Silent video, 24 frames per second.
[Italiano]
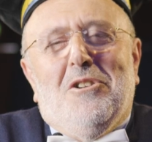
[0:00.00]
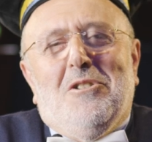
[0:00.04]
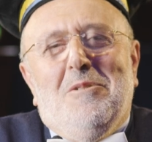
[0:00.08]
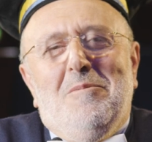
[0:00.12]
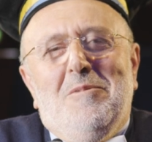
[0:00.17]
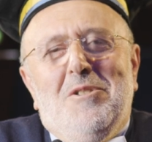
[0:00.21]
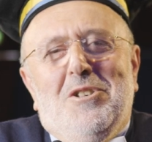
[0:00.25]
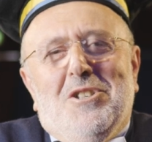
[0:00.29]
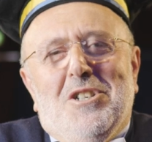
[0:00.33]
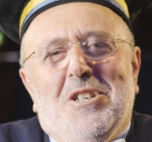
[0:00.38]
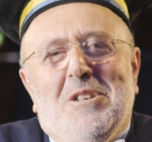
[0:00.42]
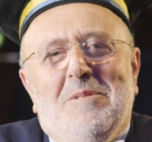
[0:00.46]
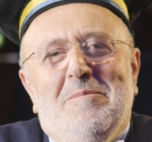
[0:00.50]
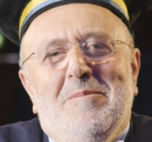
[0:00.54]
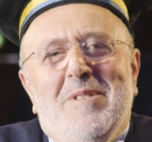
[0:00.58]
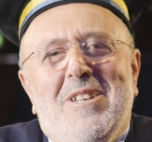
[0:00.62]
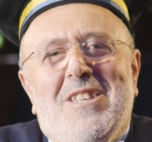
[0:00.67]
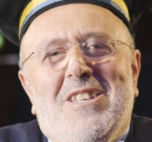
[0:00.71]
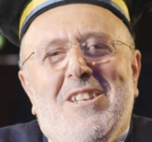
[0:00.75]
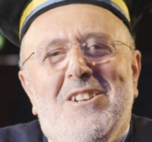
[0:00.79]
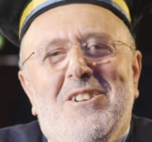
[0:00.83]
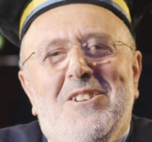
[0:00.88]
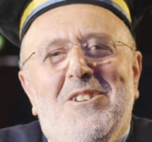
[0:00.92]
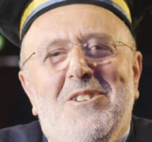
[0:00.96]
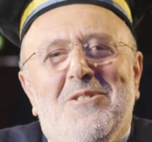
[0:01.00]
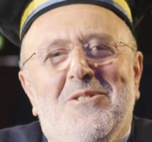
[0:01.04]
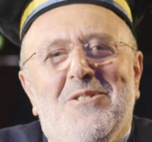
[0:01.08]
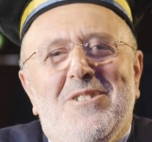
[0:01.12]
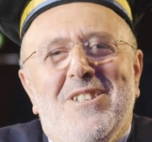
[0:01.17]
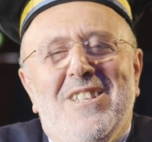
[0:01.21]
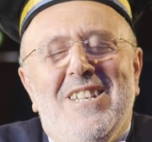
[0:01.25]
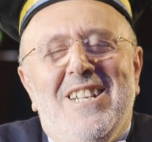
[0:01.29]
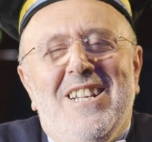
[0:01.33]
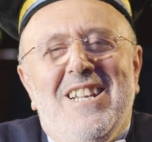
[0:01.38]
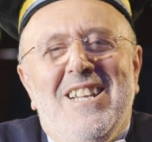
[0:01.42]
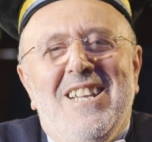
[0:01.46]
ho cominciato a metterlo in
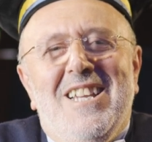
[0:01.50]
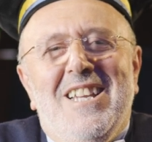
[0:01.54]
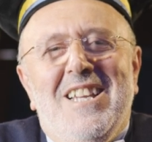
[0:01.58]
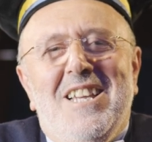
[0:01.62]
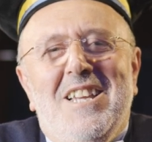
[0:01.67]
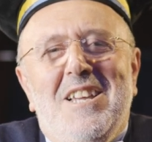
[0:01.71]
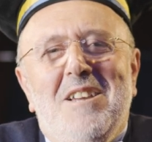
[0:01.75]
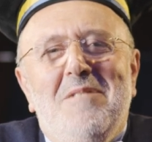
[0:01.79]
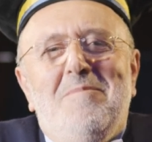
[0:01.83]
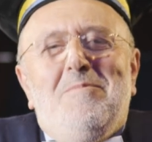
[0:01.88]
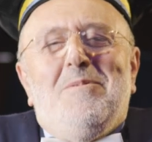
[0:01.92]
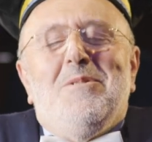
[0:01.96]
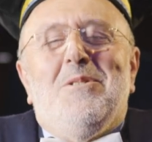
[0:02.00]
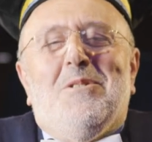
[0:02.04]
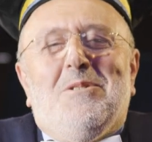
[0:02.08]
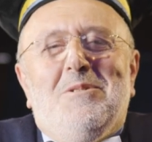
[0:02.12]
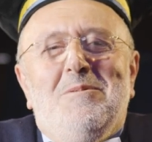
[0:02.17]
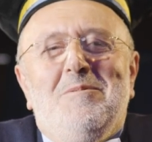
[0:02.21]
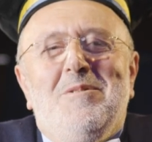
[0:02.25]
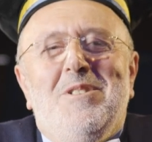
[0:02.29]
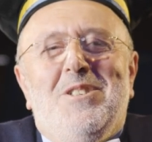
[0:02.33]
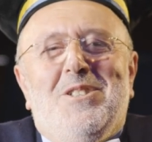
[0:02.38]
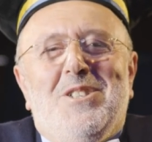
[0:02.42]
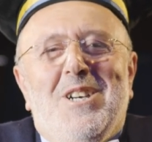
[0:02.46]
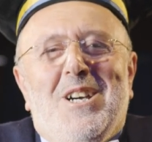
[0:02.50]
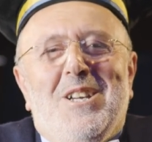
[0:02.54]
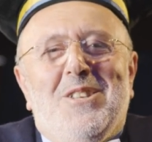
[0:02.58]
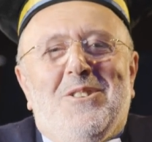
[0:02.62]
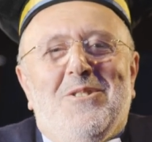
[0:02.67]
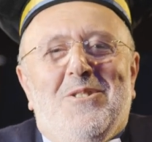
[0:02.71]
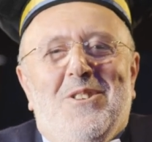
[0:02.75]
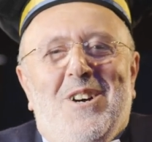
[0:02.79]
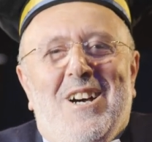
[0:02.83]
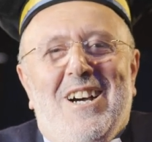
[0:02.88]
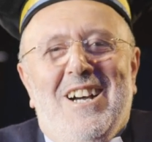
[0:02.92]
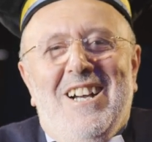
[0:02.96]
ordine e poi ho
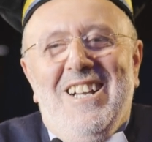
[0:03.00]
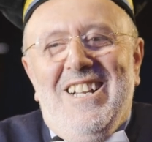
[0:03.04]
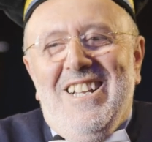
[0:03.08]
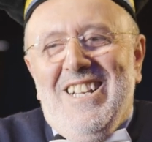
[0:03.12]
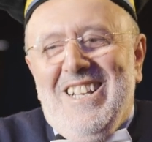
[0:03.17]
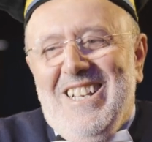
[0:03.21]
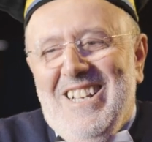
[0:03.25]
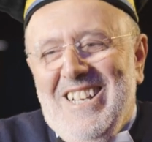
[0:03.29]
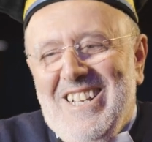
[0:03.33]
cominciato a